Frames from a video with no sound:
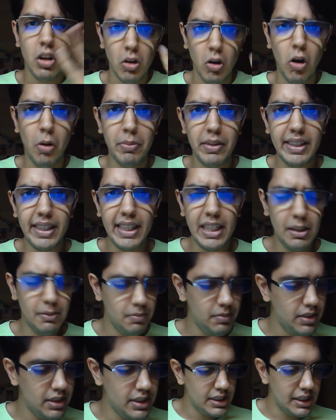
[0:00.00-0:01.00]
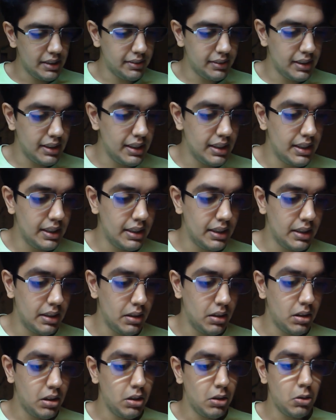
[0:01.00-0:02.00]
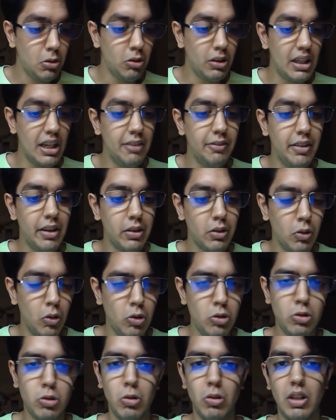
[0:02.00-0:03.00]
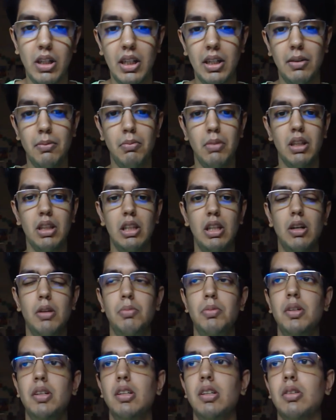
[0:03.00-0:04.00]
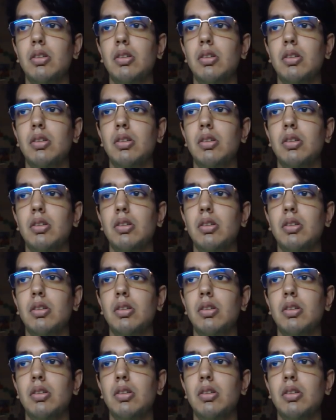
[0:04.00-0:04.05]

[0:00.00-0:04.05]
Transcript: कॉमन ईडियम जैसे टू गिव अ कोल्ड शोल्डर मतलब